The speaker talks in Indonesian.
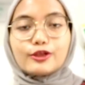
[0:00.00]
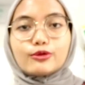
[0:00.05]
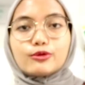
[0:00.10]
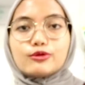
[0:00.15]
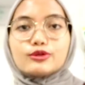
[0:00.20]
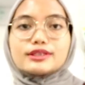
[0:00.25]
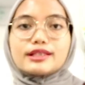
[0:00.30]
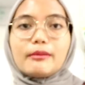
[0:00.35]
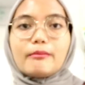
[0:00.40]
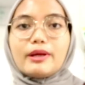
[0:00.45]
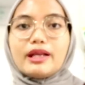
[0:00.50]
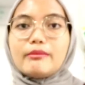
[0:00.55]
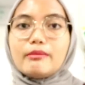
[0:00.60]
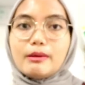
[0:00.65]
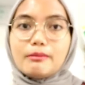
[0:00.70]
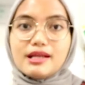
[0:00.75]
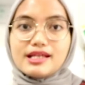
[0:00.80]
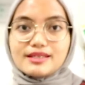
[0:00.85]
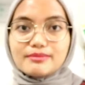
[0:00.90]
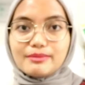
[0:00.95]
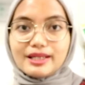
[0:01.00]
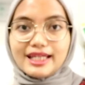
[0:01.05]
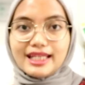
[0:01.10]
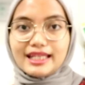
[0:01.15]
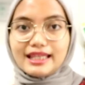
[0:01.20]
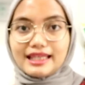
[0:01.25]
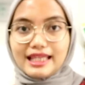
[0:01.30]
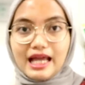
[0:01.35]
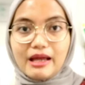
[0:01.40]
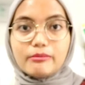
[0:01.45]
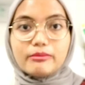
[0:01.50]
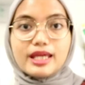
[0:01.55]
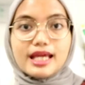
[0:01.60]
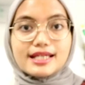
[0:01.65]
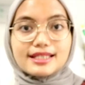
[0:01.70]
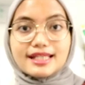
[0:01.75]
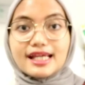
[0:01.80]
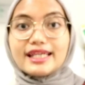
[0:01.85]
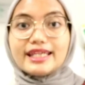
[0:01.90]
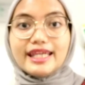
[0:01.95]
tunggu sampai 15 menit nah
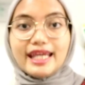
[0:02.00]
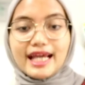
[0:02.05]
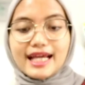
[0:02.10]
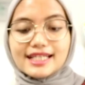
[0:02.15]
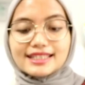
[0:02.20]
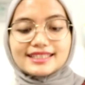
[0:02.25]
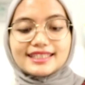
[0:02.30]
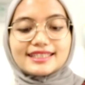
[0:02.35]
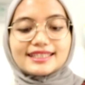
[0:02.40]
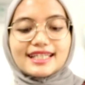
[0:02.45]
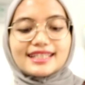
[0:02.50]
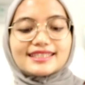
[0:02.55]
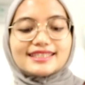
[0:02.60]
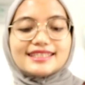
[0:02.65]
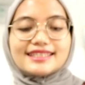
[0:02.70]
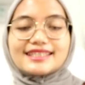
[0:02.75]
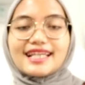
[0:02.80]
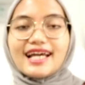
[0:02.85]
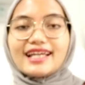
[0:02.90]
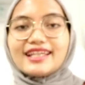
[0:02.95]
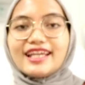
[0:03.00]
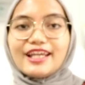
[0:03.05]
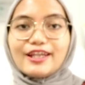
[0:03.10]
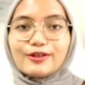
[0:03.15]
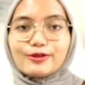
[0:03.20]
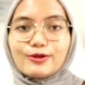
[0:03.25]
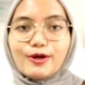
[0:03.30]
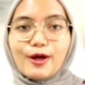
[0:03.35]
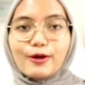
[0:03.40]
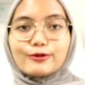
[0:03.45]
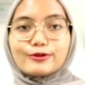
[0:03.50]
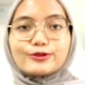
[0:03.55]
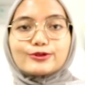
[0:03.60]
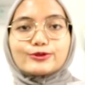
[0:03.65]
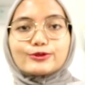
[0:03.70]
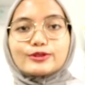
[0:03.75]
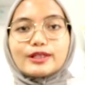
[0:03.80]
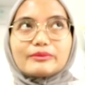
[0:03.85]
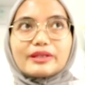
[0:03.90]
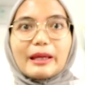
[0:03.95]
biasanya sisa-sisanya itu aku
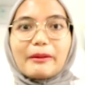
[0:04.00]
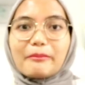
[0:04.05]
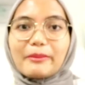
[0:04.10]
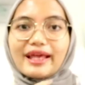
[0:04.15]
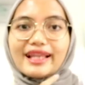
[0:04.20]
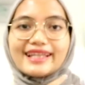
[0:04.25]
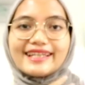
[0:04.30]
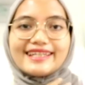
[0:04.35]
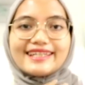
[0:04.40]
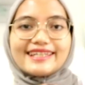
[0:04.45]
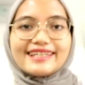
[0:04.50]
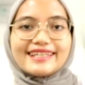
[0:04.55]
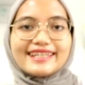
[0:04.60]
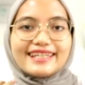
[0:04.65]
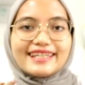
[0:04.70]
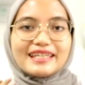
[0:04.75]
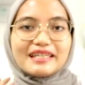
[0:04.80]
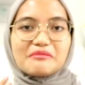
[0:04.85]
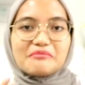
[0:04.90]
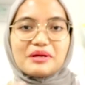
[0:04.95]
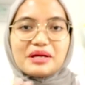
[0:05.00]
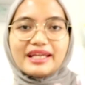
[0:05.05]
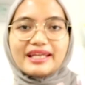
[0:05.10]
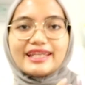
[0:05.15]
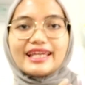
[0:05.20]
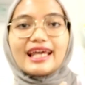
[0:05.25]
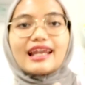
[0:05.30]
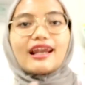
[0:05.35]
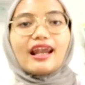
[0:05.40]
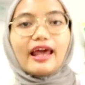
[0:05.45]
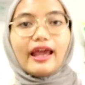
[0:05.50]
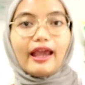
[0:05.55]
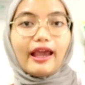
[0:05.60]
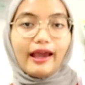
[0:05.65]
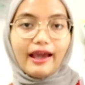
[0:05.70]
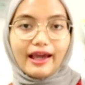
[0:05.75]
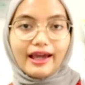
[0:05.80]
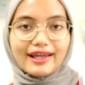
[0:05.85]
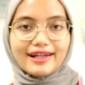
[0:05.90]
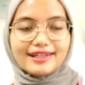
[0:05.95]
suka tempelin di bagian
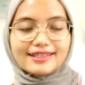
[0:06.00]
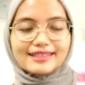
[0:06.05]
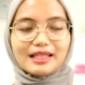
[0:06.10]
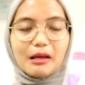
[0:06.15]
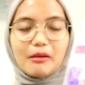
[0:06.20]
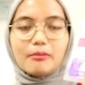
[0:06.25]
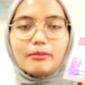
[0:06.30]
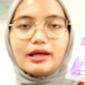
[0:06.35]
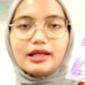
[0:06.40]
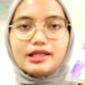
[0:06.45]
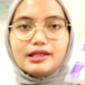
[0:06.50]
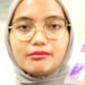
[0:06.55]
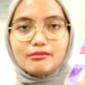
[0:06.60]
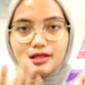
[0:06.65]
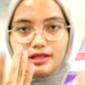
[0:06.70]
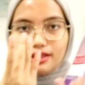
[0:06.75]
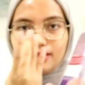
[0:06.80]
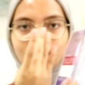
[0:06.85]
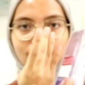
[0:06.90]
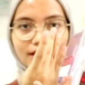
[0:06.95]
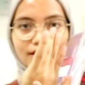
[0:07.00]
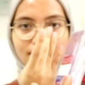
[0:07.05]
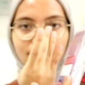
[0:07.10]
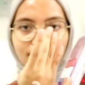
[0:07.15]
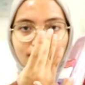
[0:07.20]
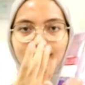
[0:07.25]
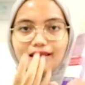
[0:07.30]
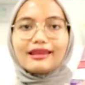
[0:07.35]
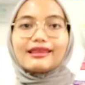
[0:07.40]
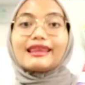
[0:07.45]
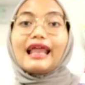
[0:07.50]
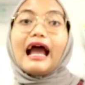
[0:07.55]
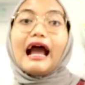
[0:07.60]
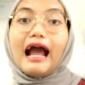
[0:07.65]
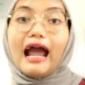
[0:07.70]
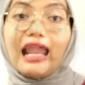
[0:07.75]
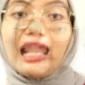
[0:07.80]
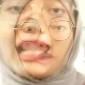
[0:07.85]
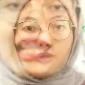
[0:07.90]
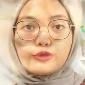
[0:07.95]
leher sama di bagian
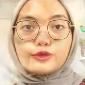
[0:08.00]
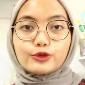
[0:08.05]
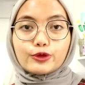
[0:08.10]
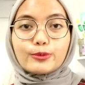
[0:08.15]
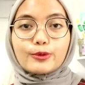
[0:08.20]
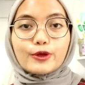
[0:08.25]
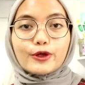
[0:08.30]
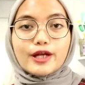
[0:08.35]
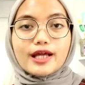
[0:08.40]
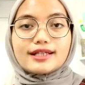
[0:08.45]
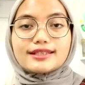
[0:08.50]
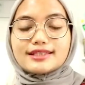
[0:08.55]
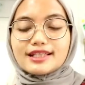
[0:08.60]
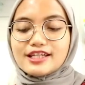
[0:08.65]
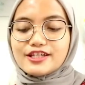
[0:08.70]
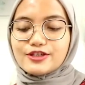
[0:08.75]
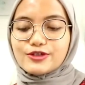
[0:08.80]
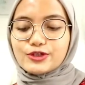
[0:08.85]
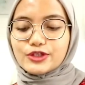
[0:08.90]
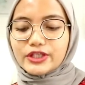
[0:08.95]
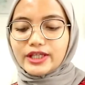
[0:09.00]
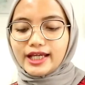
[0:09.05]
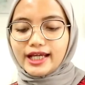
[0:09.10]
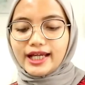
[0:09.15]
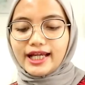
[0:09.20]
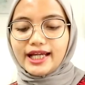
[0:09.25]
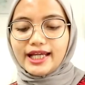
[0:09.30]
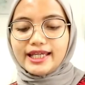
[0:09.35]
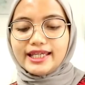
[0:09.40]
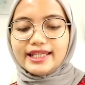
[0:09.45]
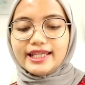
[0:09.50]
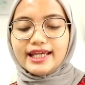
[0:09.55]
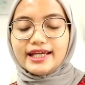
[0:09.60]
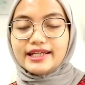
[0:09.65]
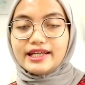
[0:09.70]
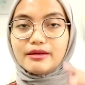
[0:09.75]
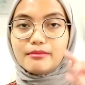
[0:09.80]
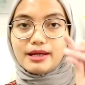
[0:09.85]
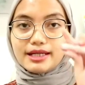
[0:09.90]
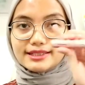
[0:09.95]
tangan. Untuk produk selanjutnya, ini
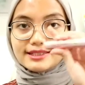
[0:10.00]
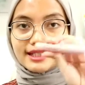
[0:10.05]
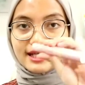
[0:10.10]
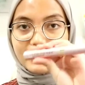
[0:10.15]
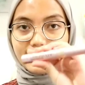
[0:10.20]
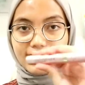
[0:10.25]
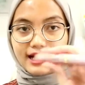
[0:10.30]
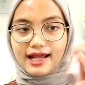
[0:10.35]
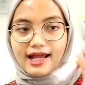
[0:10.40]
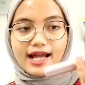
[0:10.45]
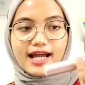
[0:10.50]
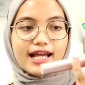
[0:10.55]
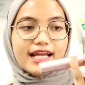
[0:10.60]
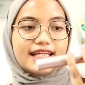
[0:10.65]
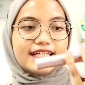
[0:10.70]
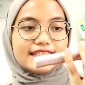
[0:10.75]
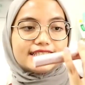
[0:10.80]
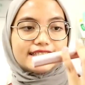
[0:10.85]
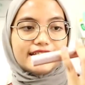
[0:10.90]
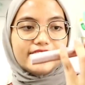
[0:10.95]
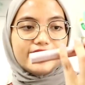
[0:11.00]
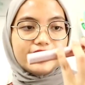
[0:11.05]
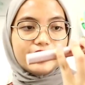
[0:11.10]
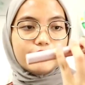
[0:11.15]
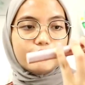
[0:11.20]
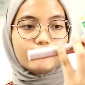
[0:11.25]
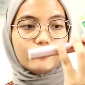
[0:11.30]
ada maskara. Jadi ini